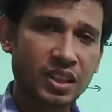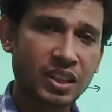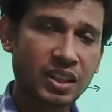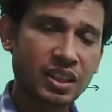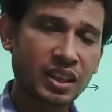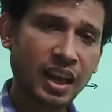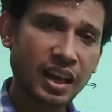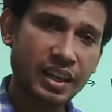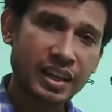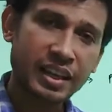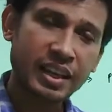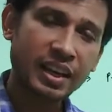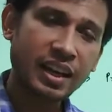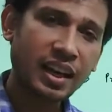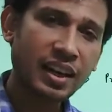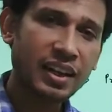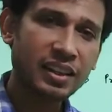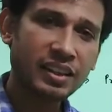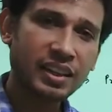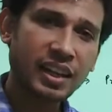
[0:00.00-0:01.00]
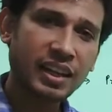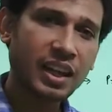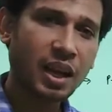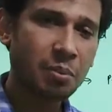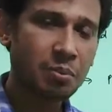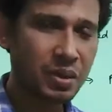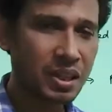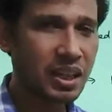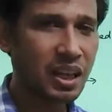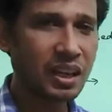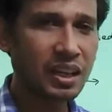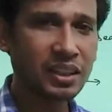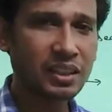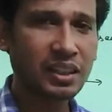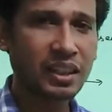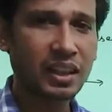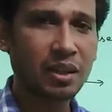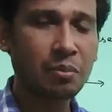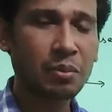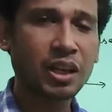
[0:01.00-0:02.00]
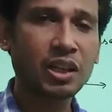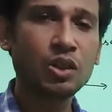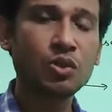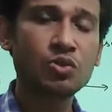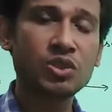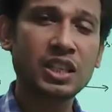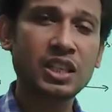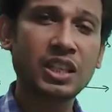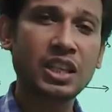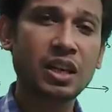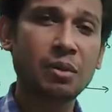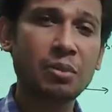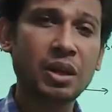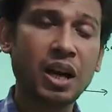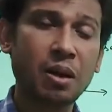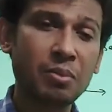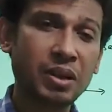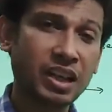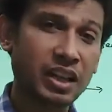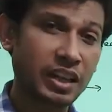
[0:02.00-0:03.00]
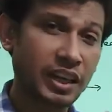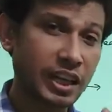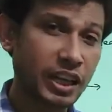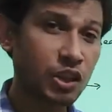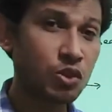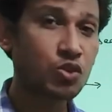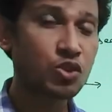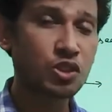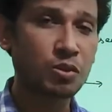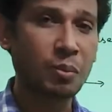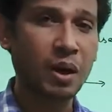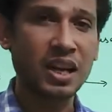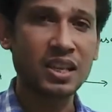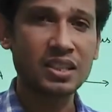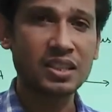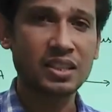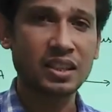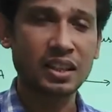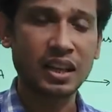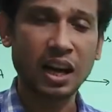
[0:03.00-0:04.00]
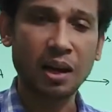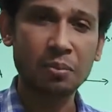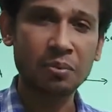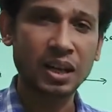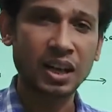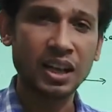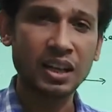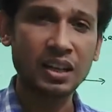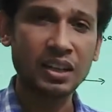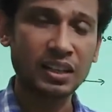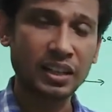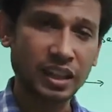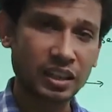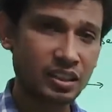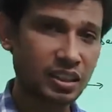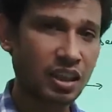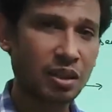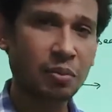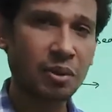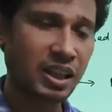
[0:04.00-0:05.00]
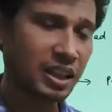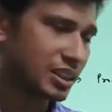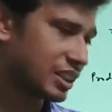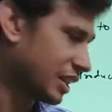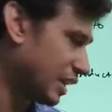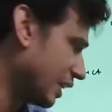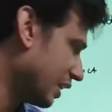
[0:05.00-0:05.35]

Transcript: कि ना ए का लेते हैं ना बी का लेते हैं बल्कि उसके जगह पे हम एक रेड्यूस्ड मास नाम का एक टर्म लेते